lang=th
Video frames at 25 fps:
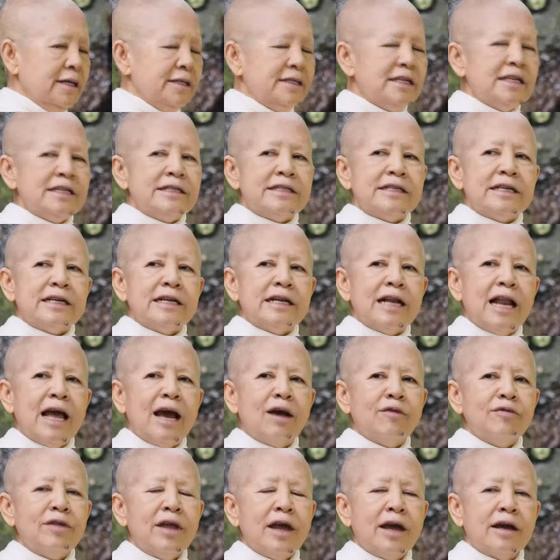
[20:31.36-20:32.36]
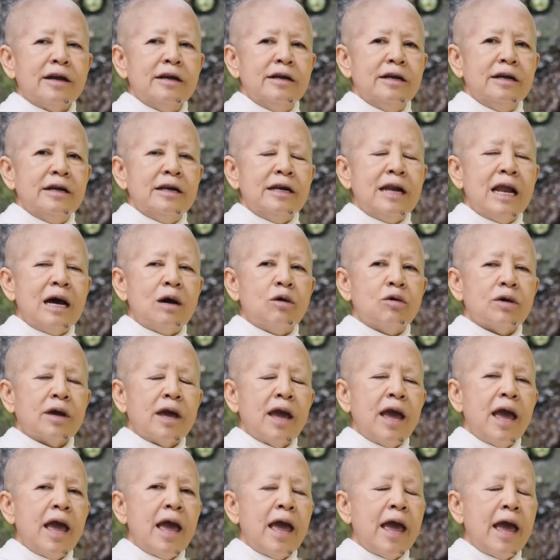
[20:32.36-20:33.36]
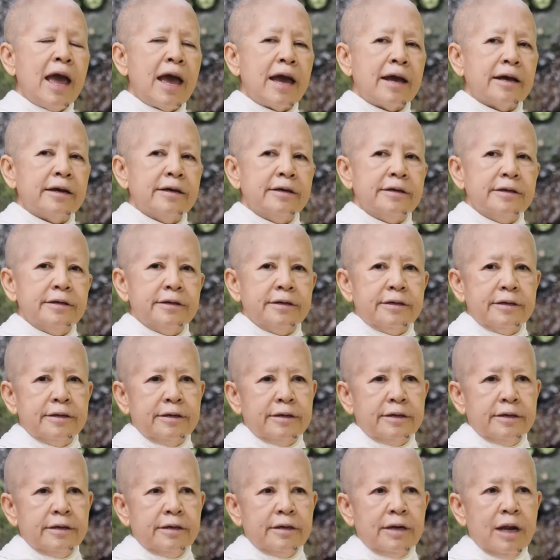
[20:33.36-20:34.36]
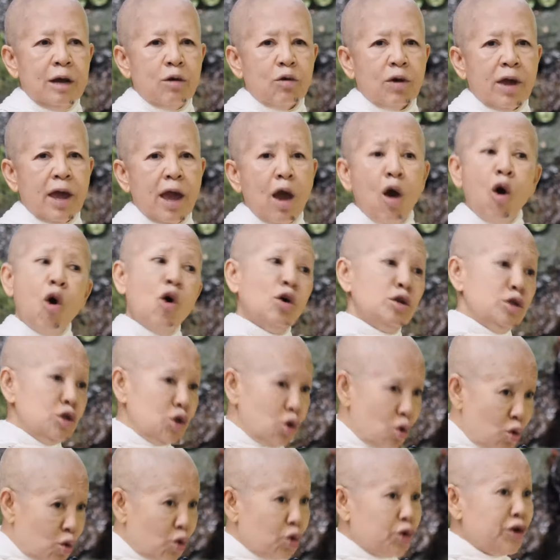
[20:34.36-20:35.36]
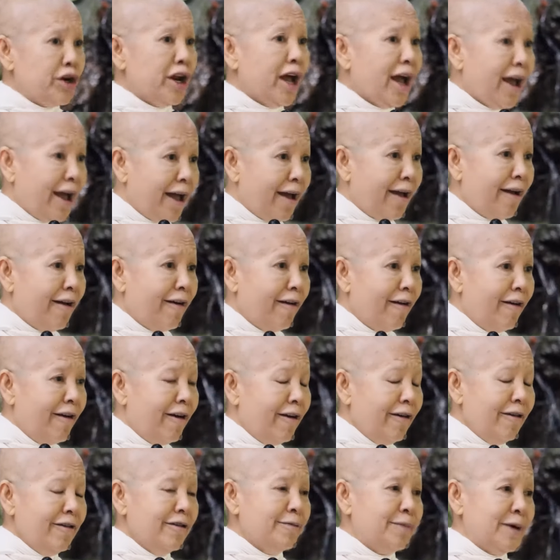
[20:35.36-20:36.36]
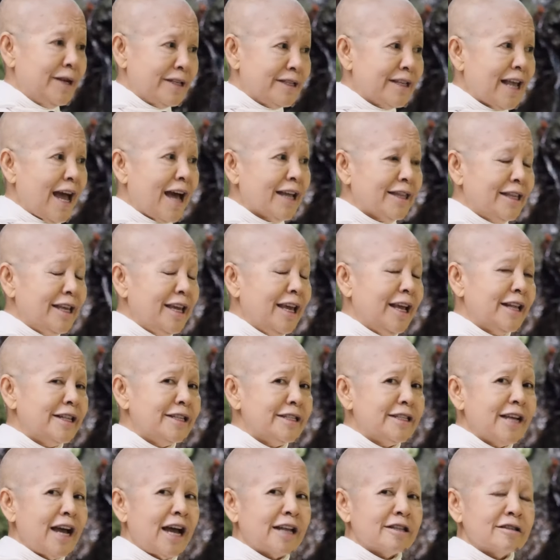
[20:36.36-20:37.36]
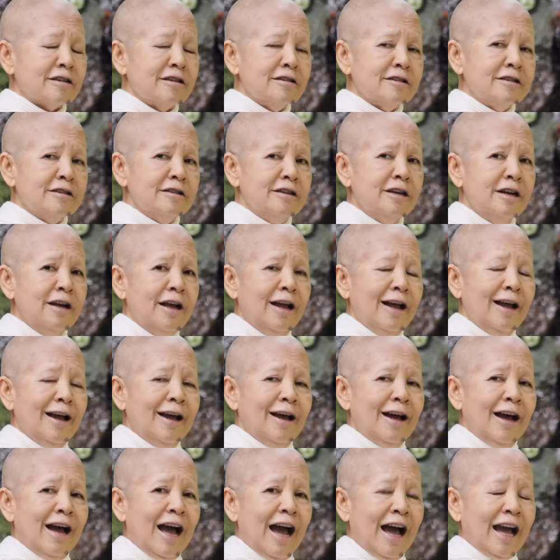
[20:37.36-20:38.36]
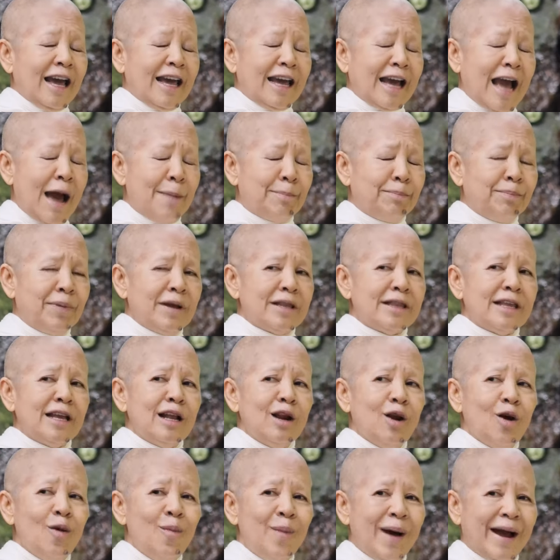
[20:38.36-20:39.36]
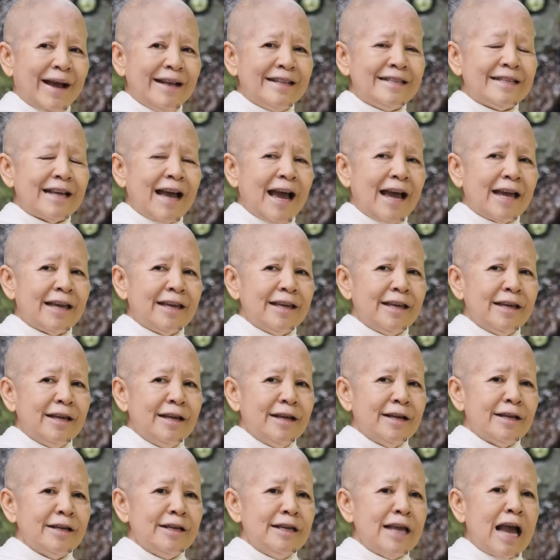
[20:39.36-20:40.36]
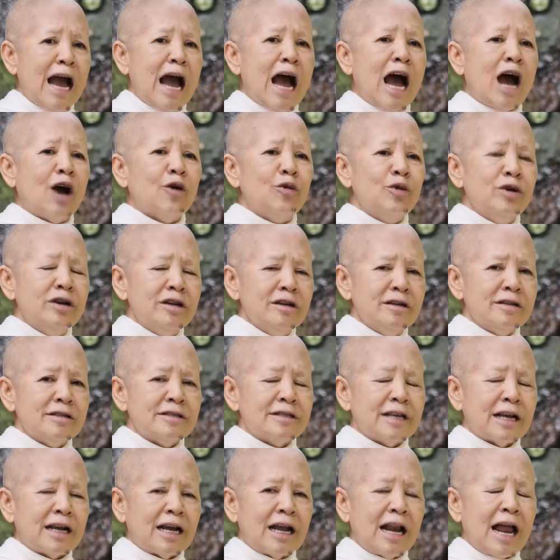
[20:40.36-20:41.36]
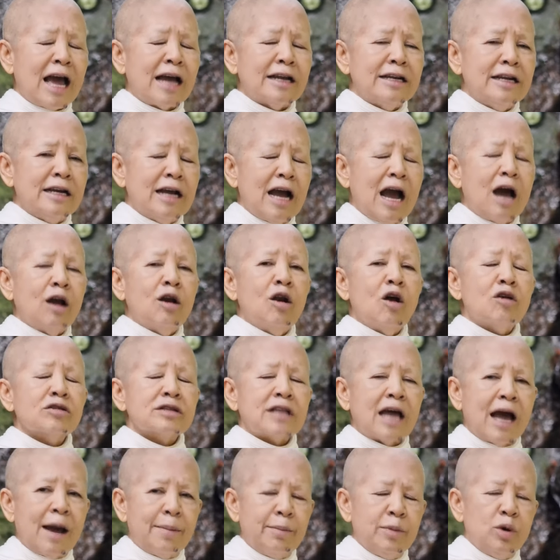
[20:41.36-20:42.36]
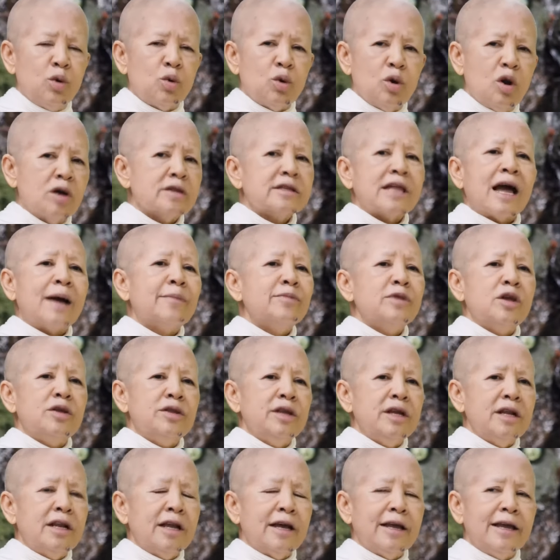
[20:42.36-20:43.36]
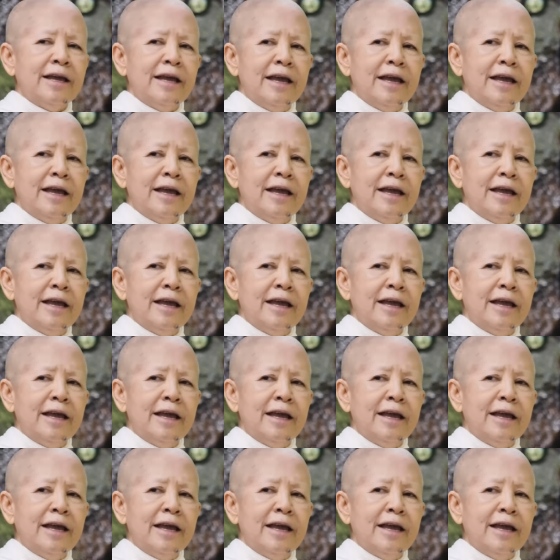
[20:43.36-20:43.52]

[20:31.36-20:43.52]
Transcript: จริงๆแล้วเนี่ยเราแค่เราแค่อ่อนโยนนะเออภาษาที่เห็นชัดก็คือกลับไปที่ลมหายใจยาวลึกสักครั้งหนึ่งเอาลองทำลูกลองทำเดี๋ยวนี้เลย